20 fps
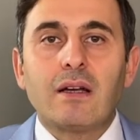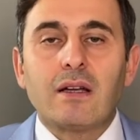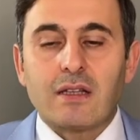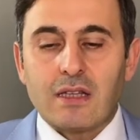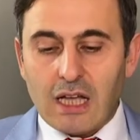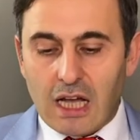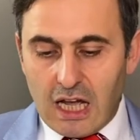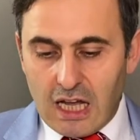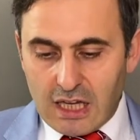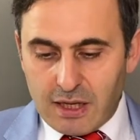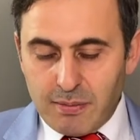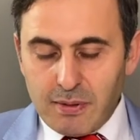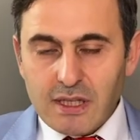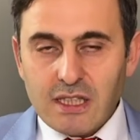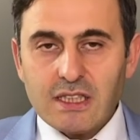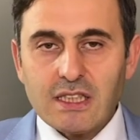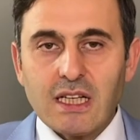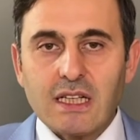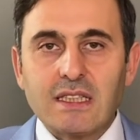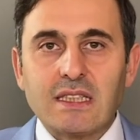Takip
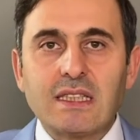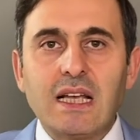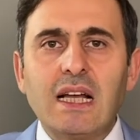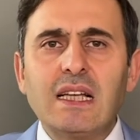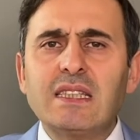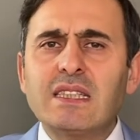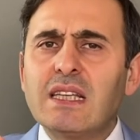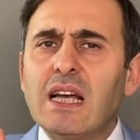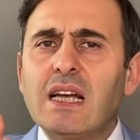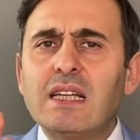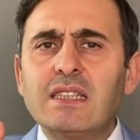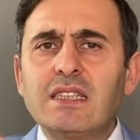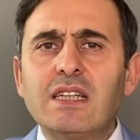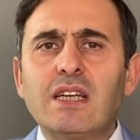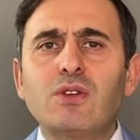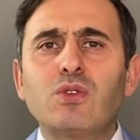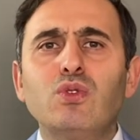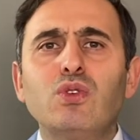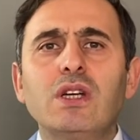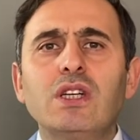edecek. Sen sadece
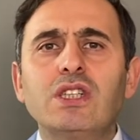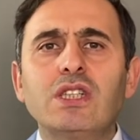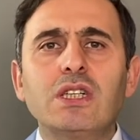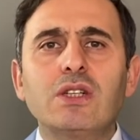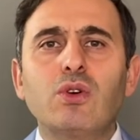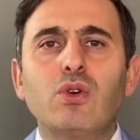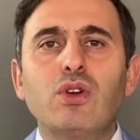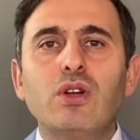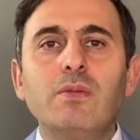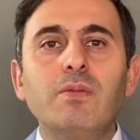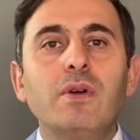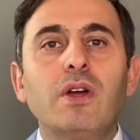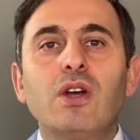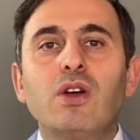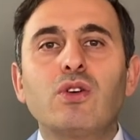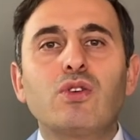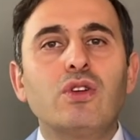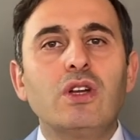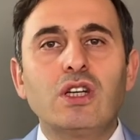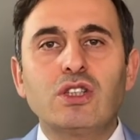güneşi görüp
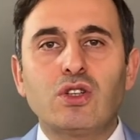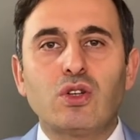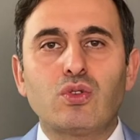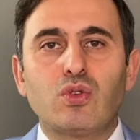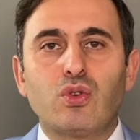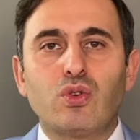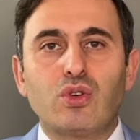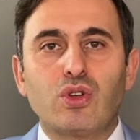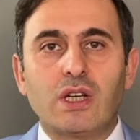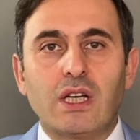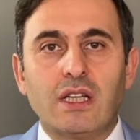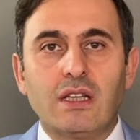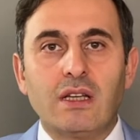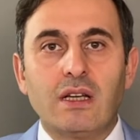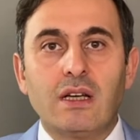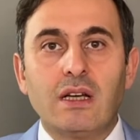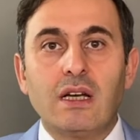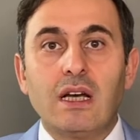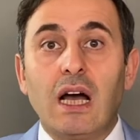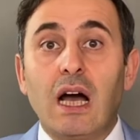güneşe doğru git.
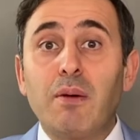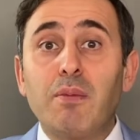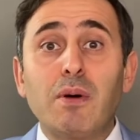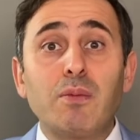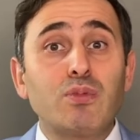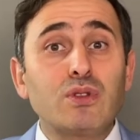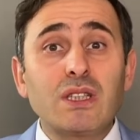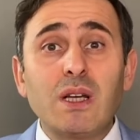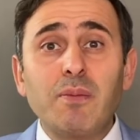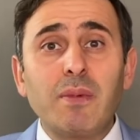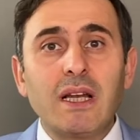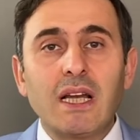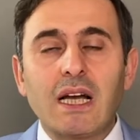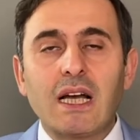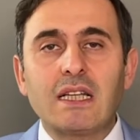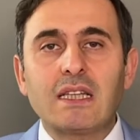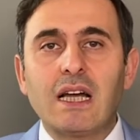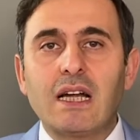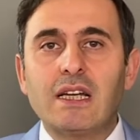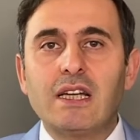Ama bu zamana
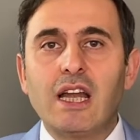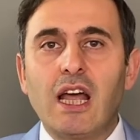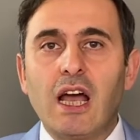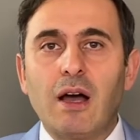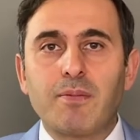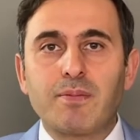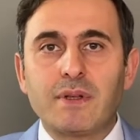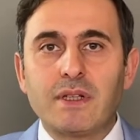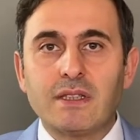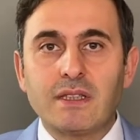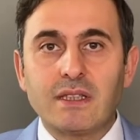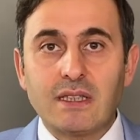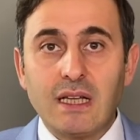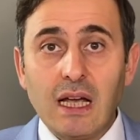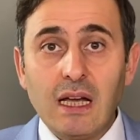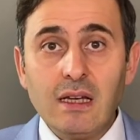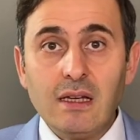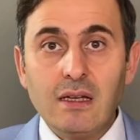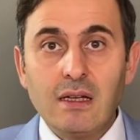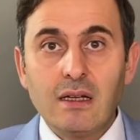kadar ne yaptın
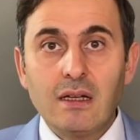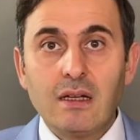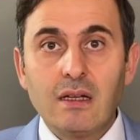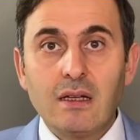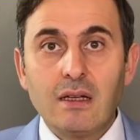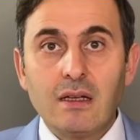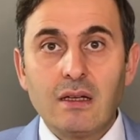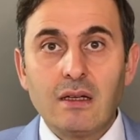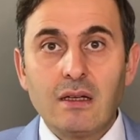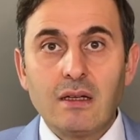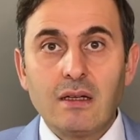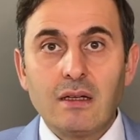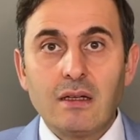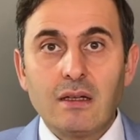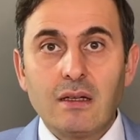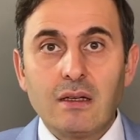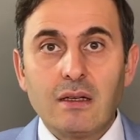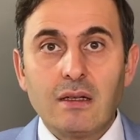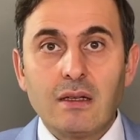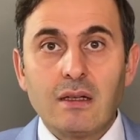sen?
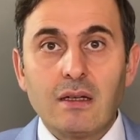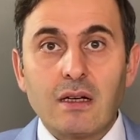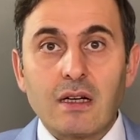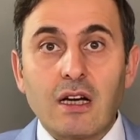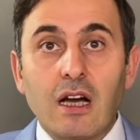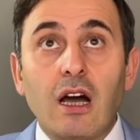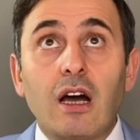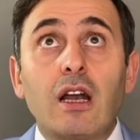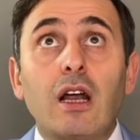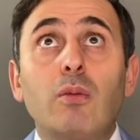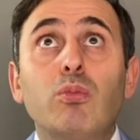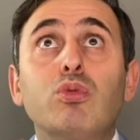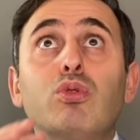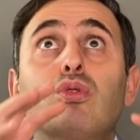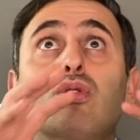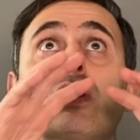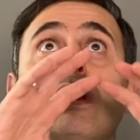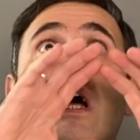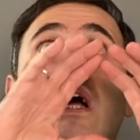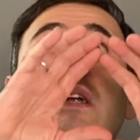Kara
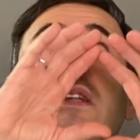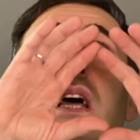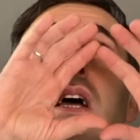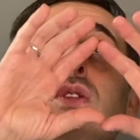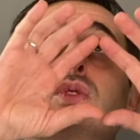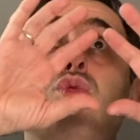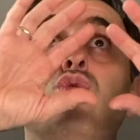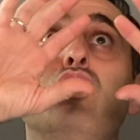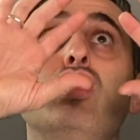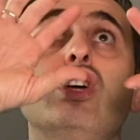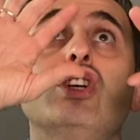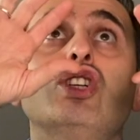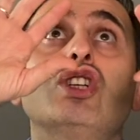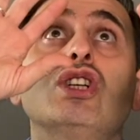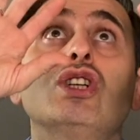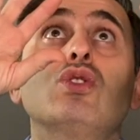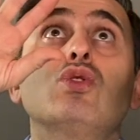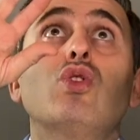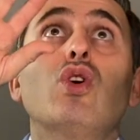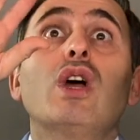bulutlardan
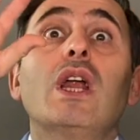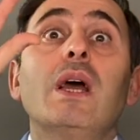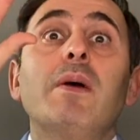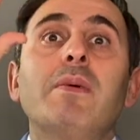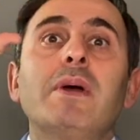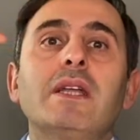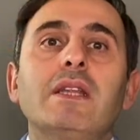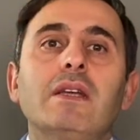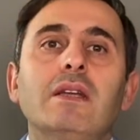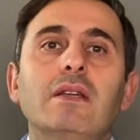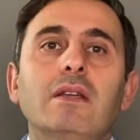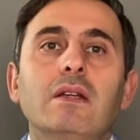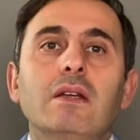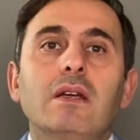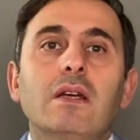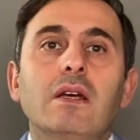güneşi göremedin.